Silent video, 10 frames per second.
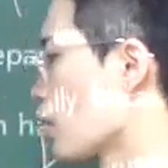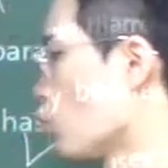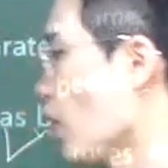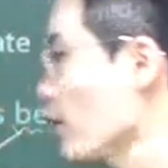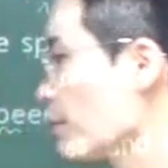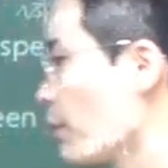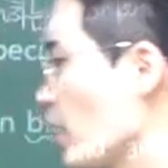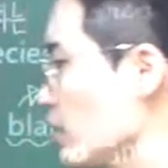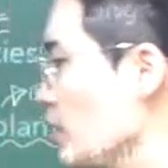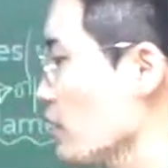One
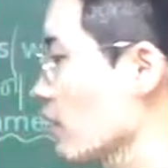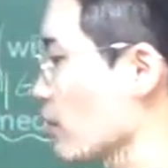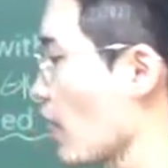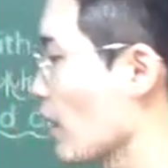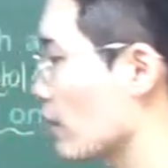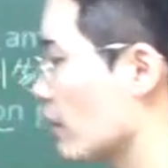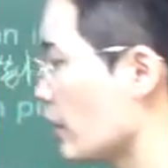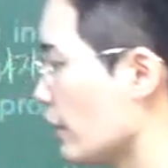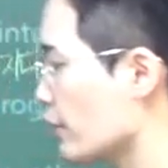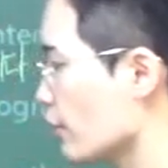posits that
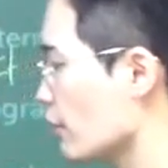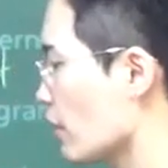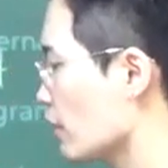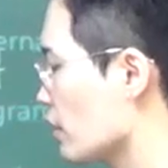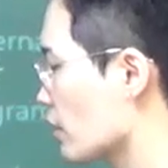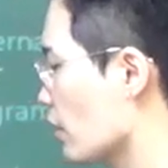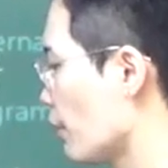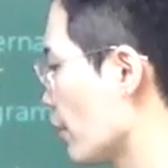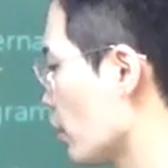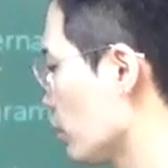the internet is
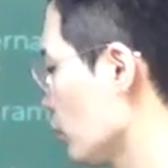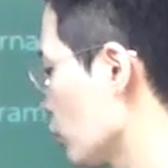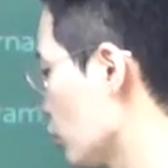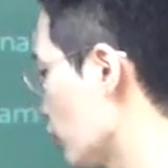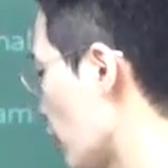comparable to